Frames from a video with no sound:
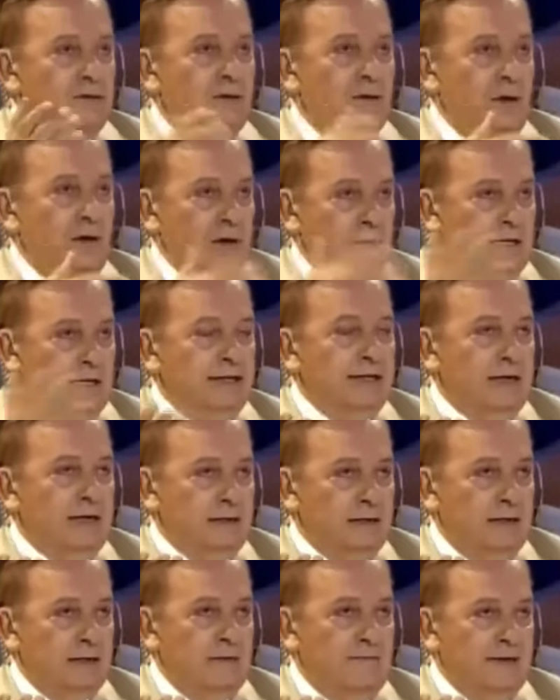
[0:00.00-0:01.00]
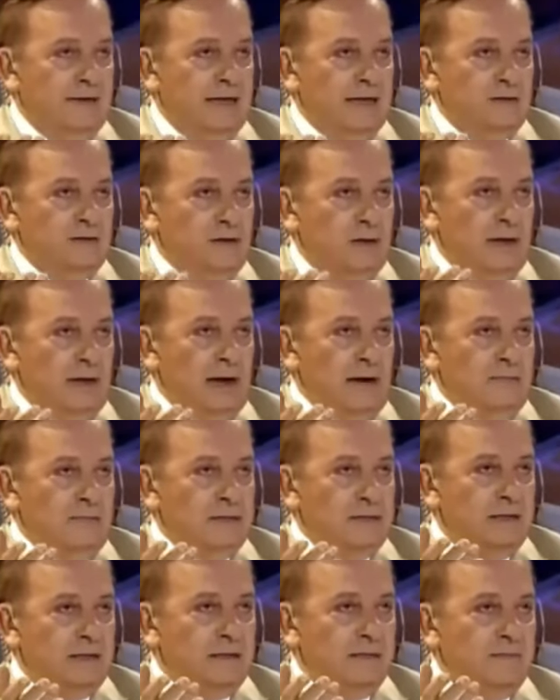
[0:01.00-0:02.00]
söylemeyi. e, yatakta da falan söyler
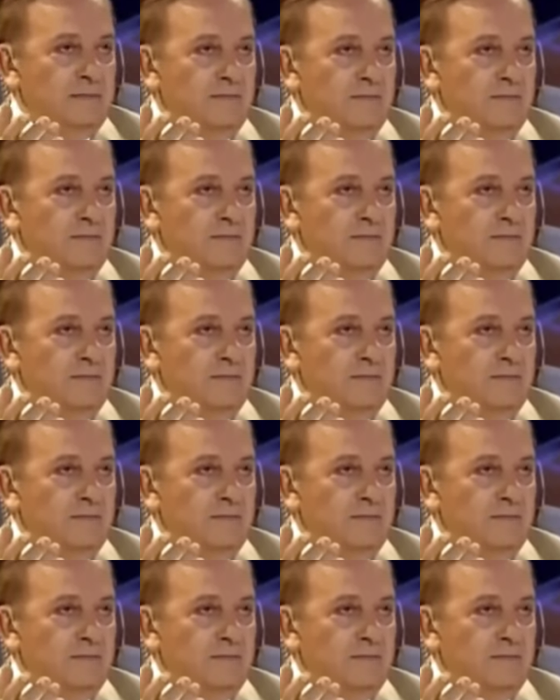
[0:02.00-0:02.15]
misin?